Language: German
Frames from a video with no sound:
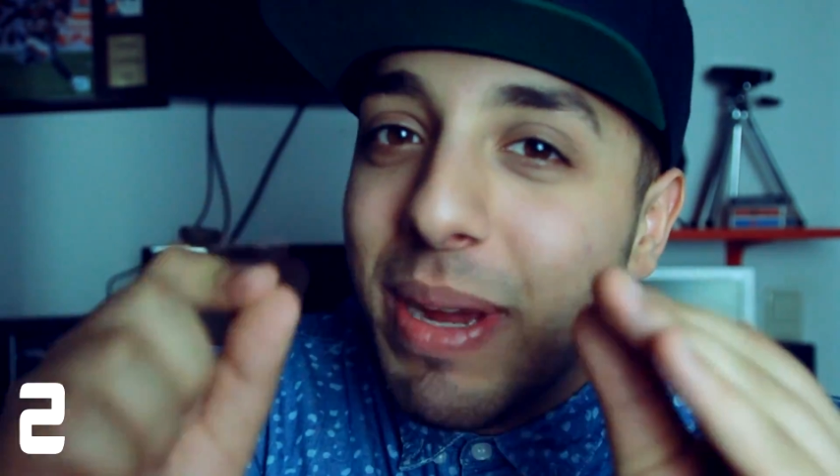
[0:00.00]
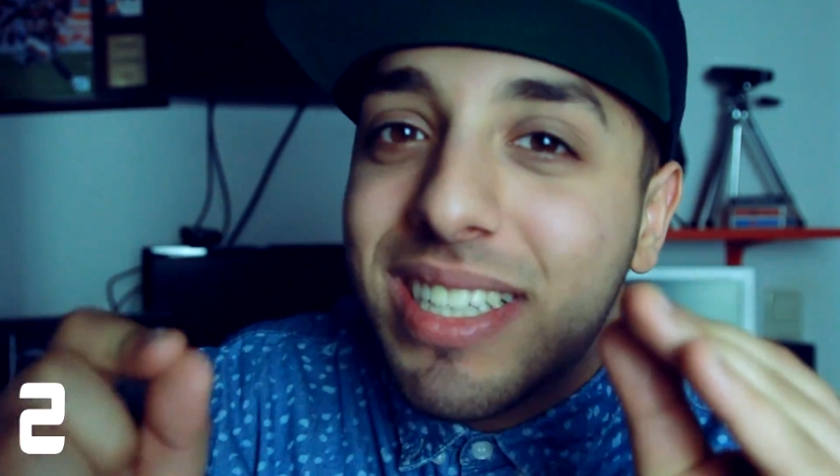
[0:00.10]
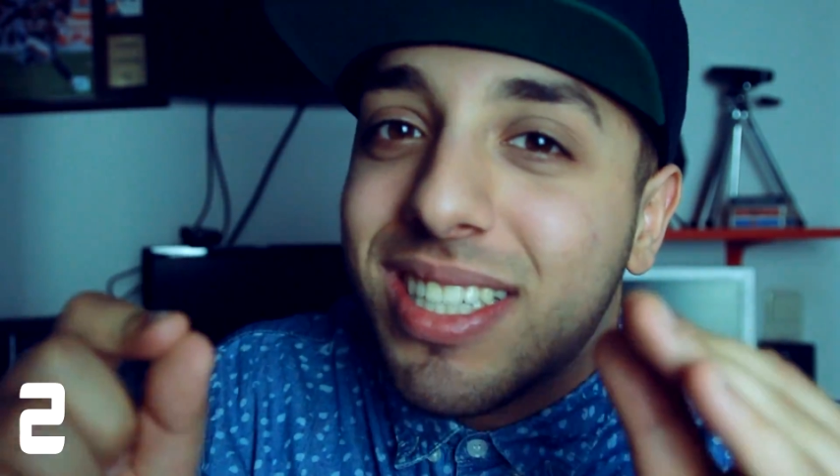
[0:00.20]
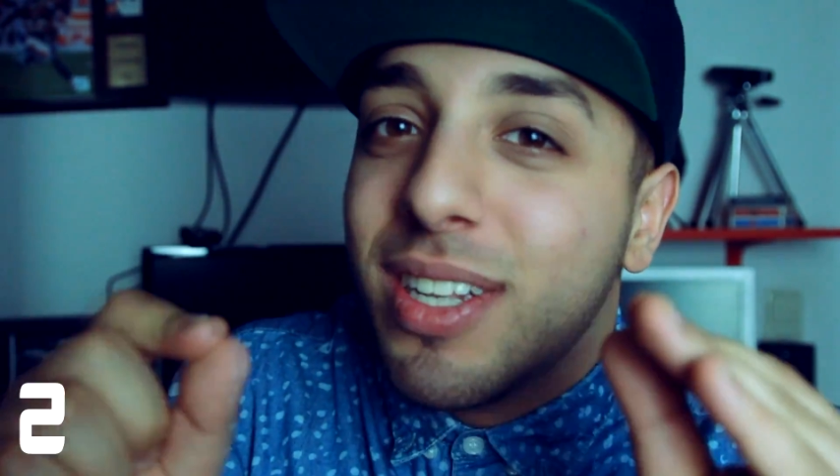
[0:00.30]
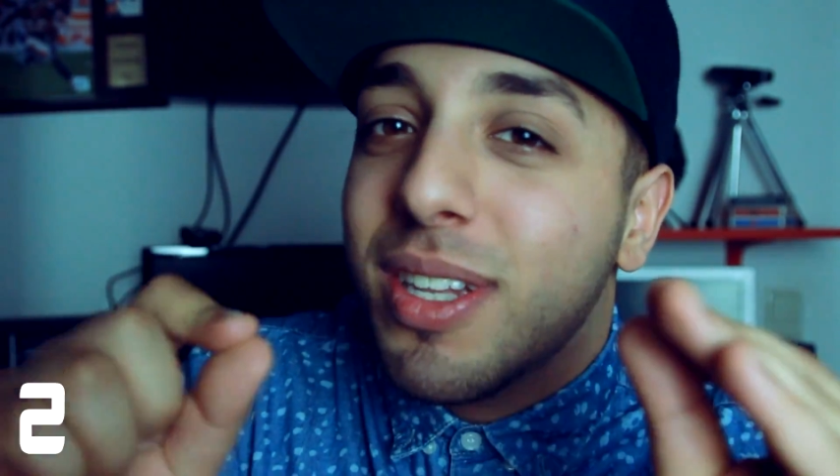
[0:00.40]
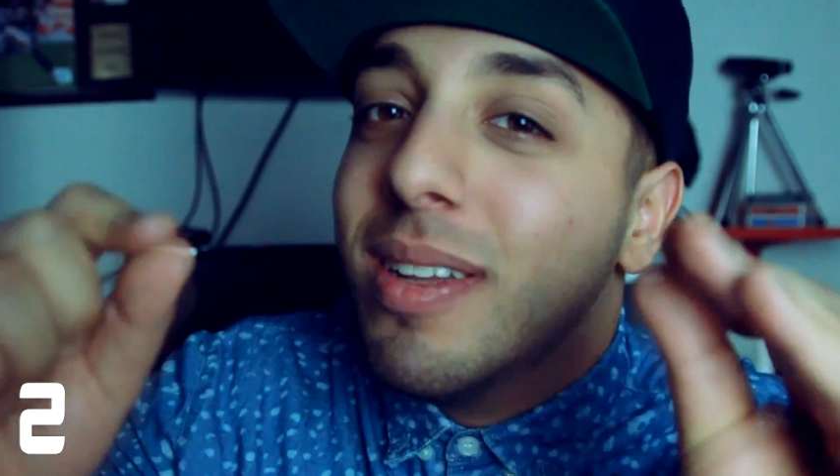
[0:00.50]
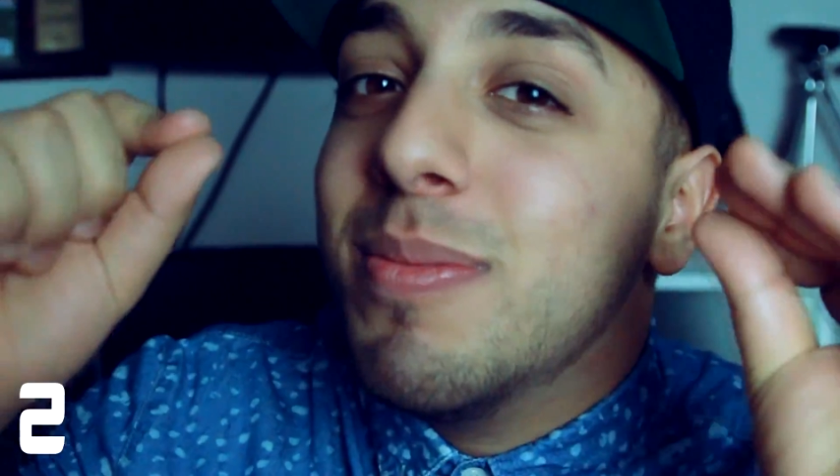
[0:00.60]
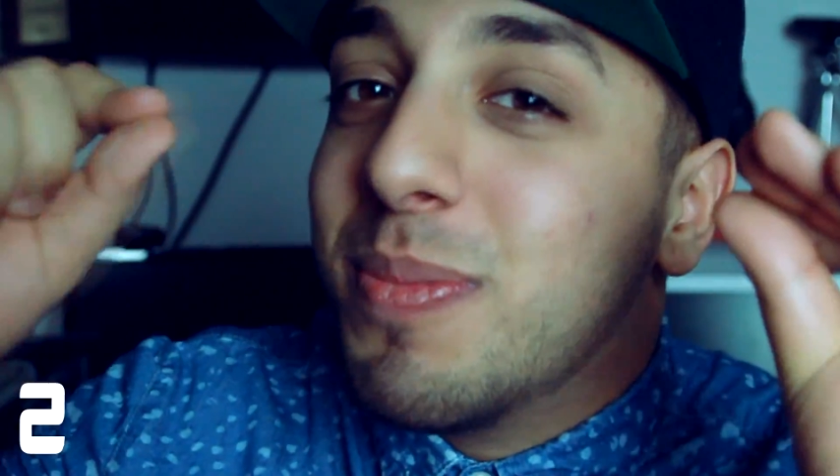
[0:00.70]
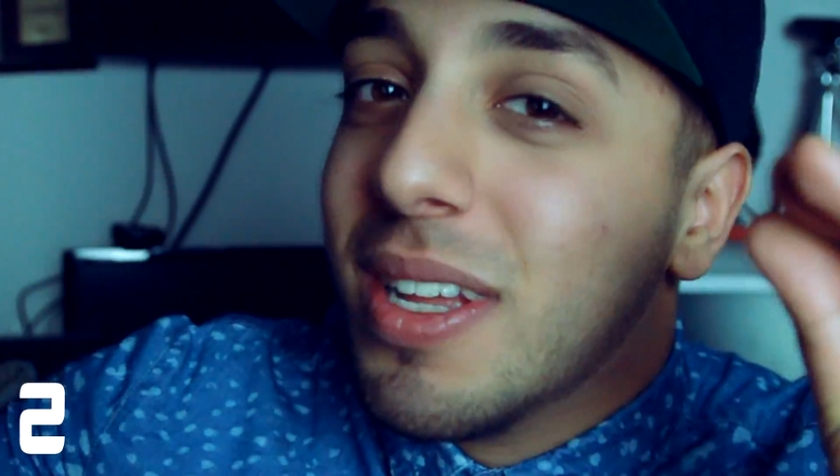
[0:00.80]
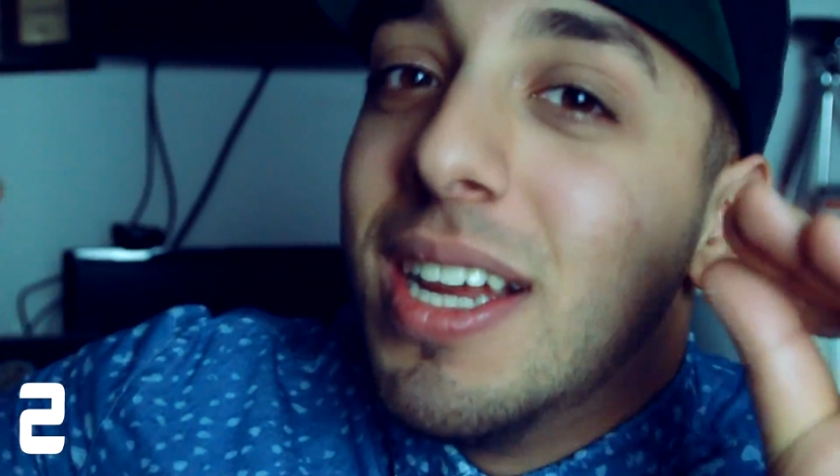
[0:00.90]
Mädchen...
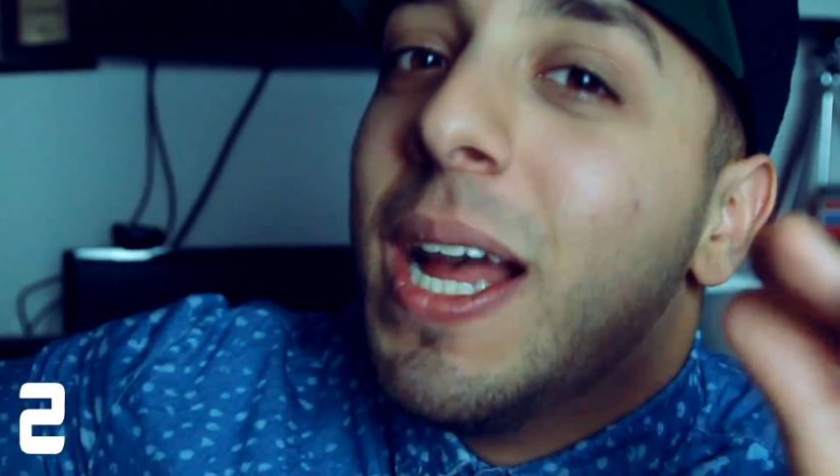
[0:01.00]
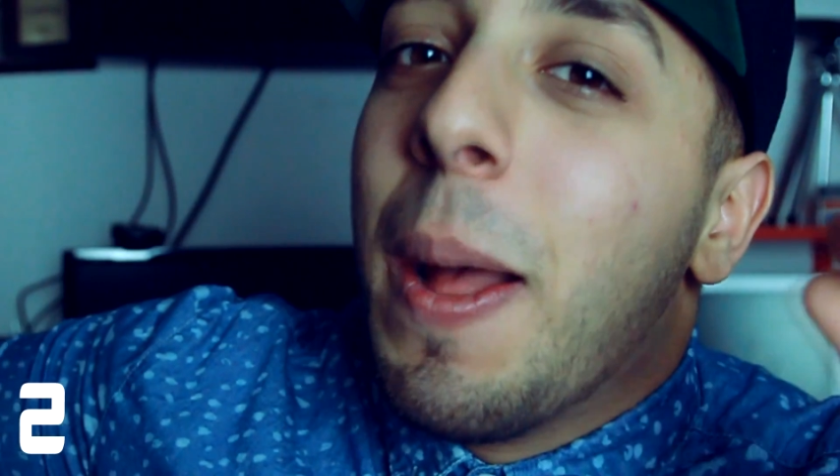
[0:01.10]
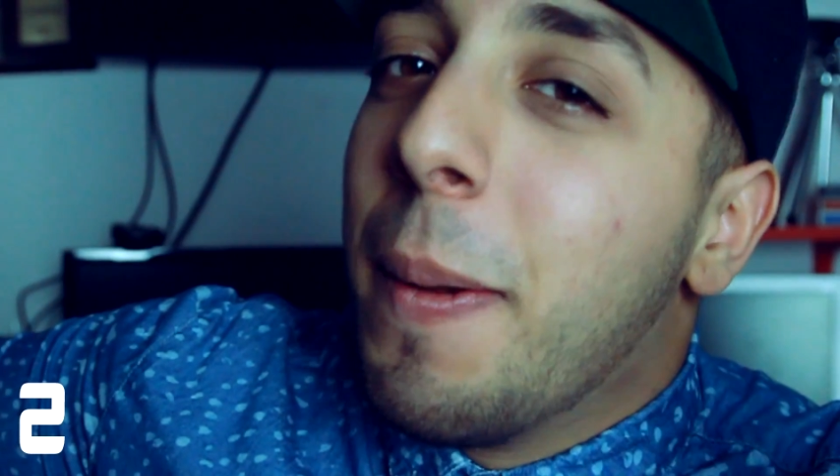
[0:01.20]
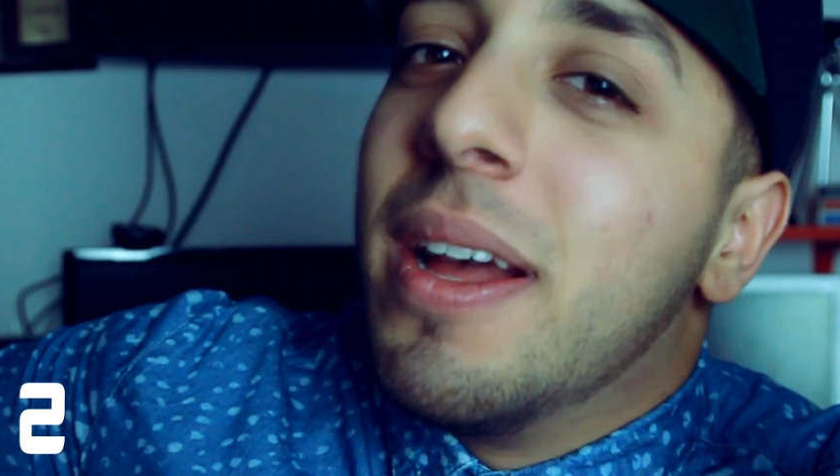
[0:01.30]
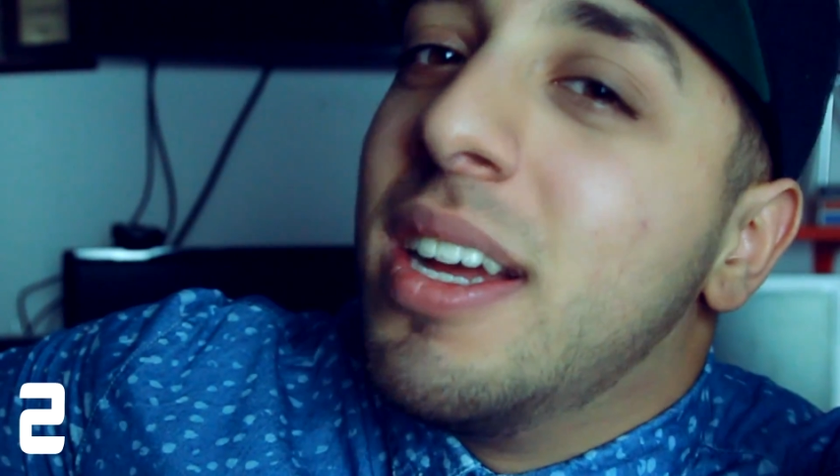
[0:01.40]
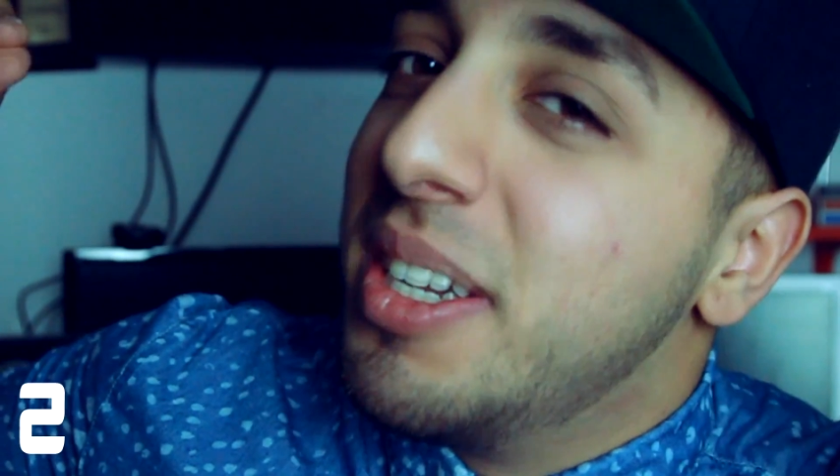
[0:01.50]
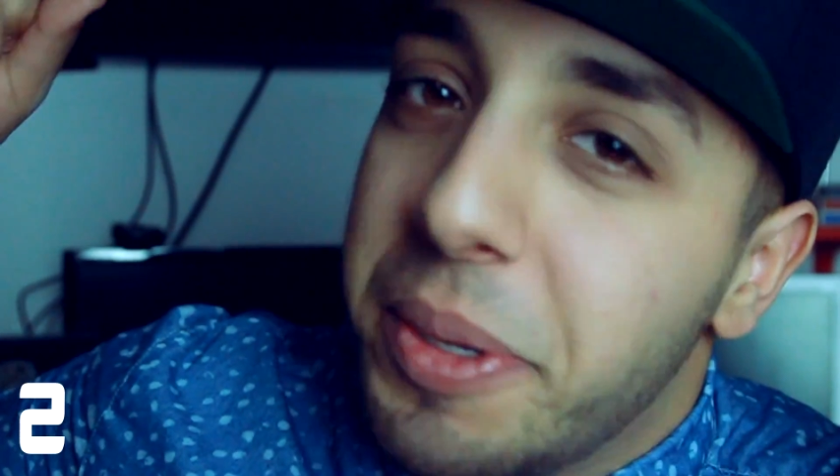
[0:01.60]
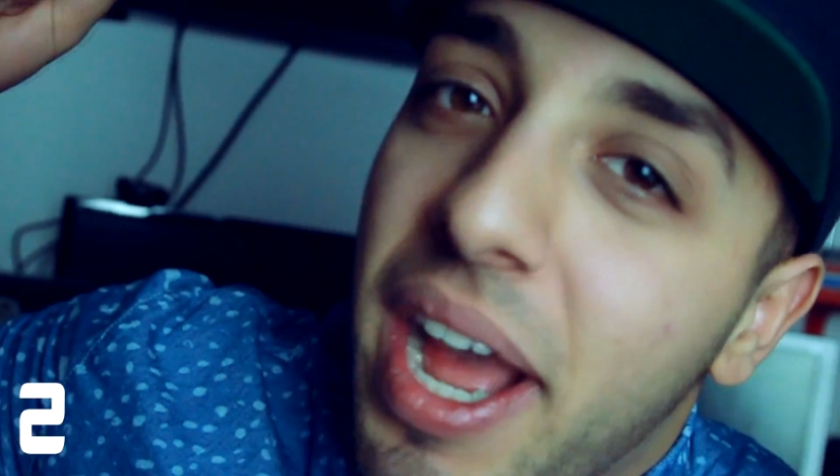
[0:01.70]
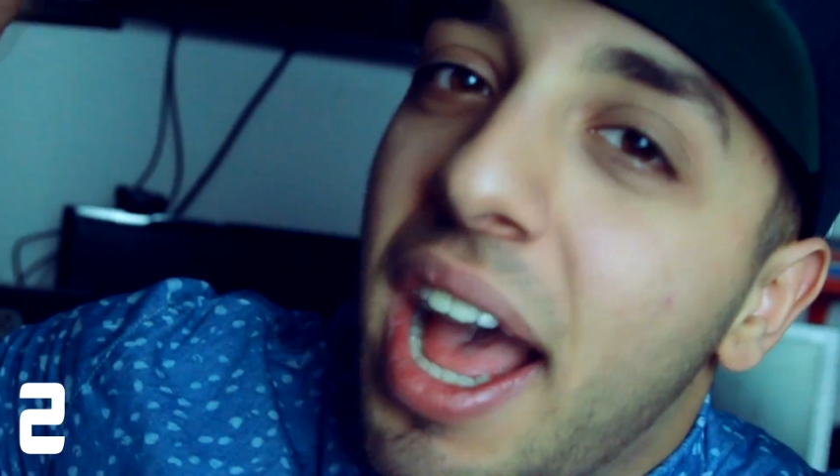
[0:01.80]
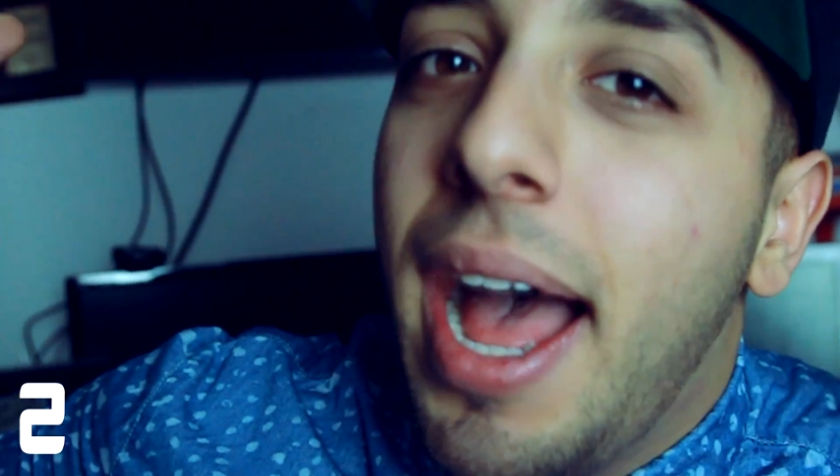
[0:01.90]

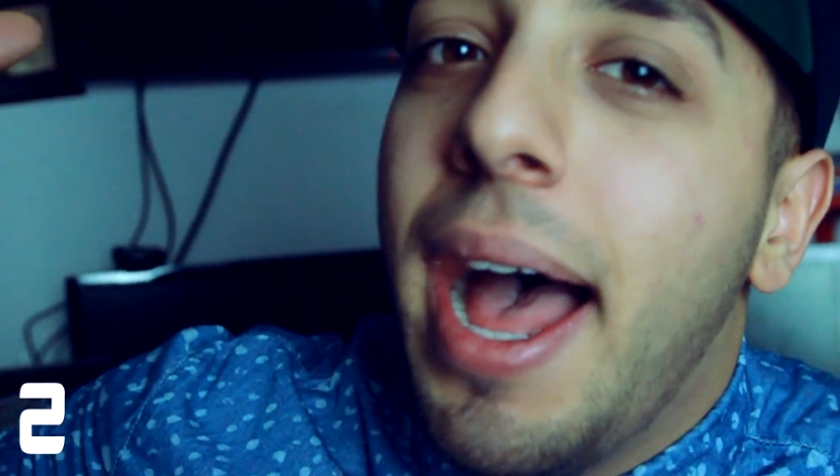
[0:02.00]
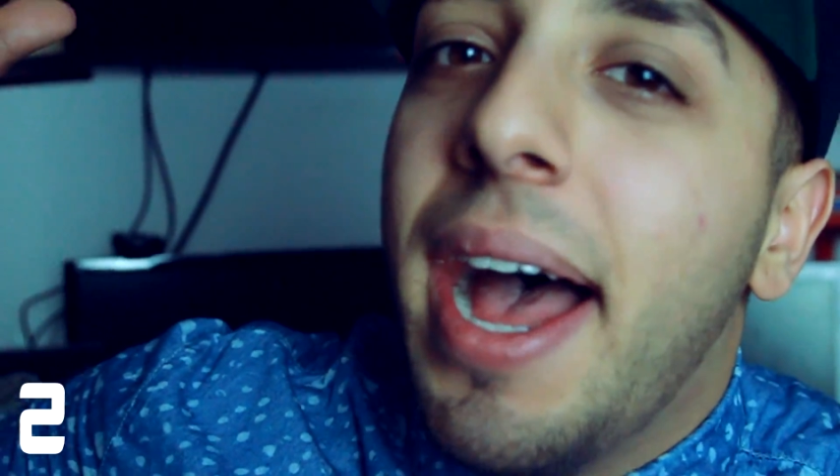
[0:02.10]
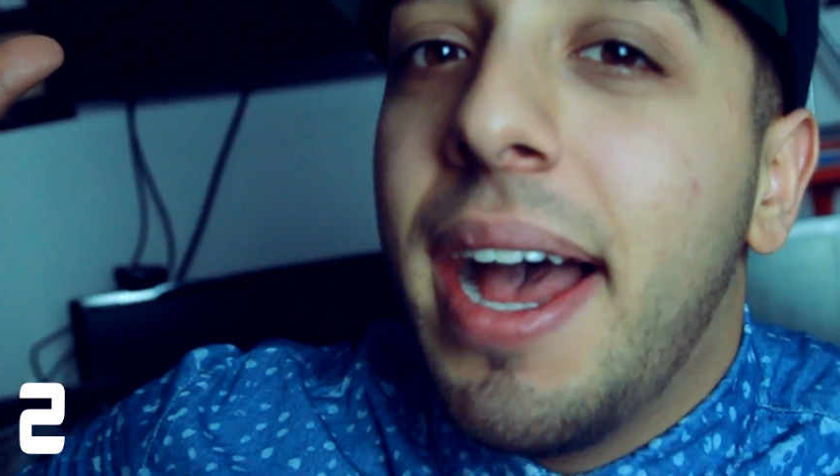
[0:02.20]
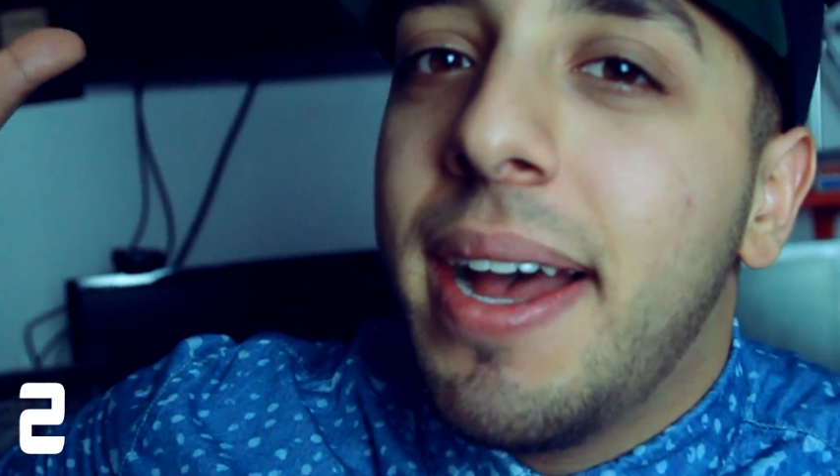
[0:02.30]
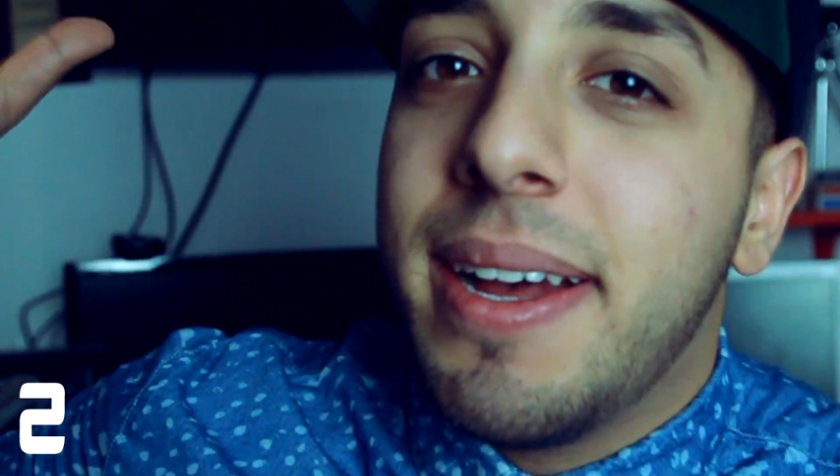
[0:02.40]
Ah.